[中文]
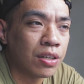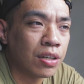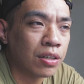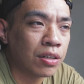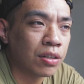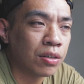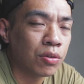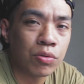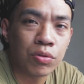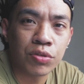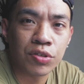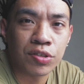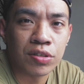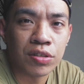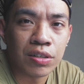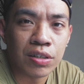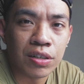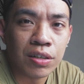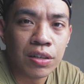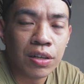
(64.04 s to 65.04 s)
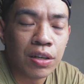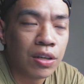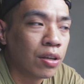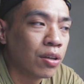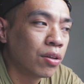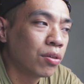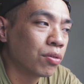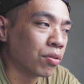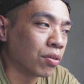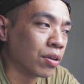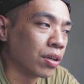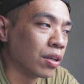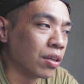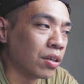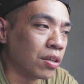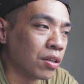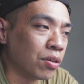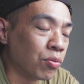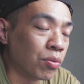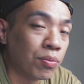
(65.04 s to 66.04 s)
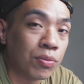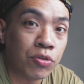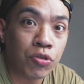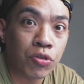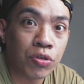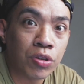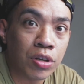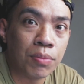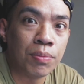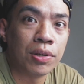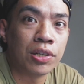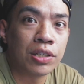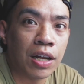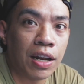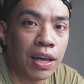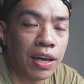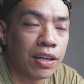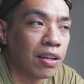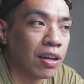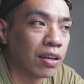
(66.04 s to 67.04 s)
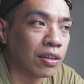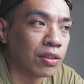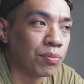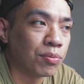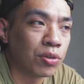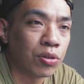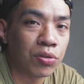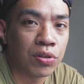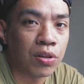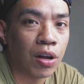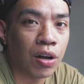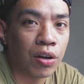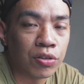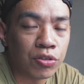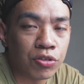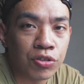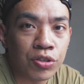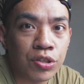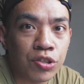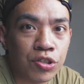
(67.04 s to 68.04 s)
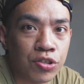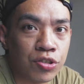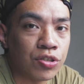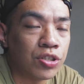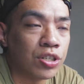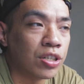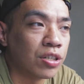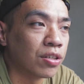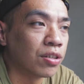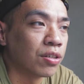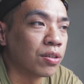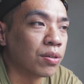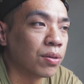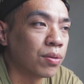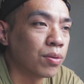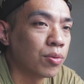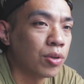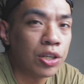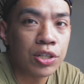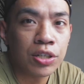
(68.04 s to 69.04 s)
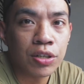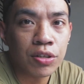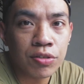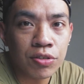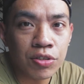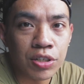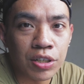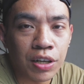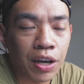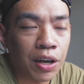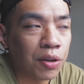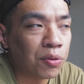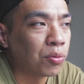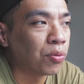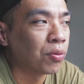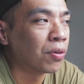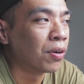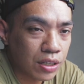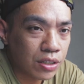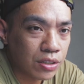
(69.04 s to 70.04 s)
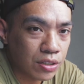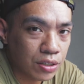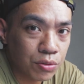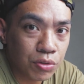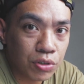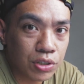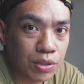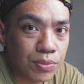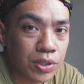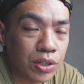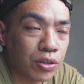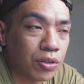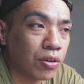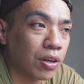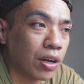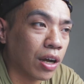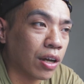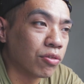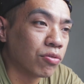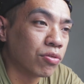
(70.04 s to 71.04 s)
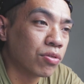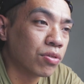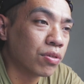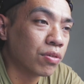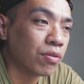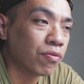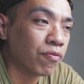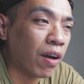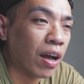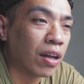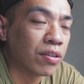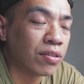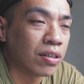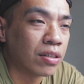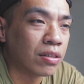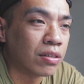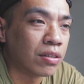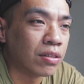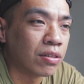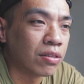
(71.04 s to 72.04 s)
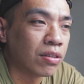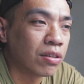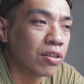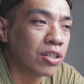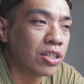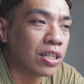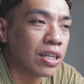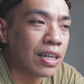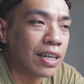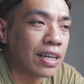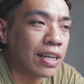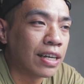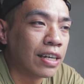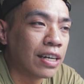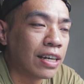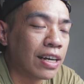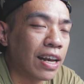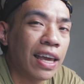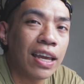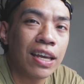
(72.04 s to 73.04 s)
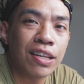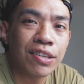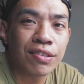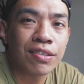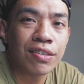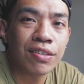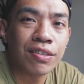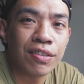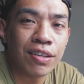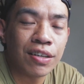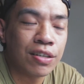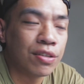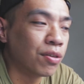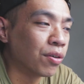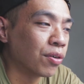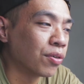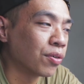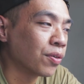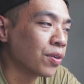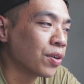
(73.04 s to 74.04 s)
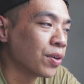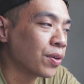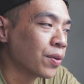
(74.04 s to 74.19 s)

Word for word: 天过世了。所以我们就特别下来一趟。你们都知道，就是最近的一些事情该做。其实最近比较有感，就是发生了这些类似这种，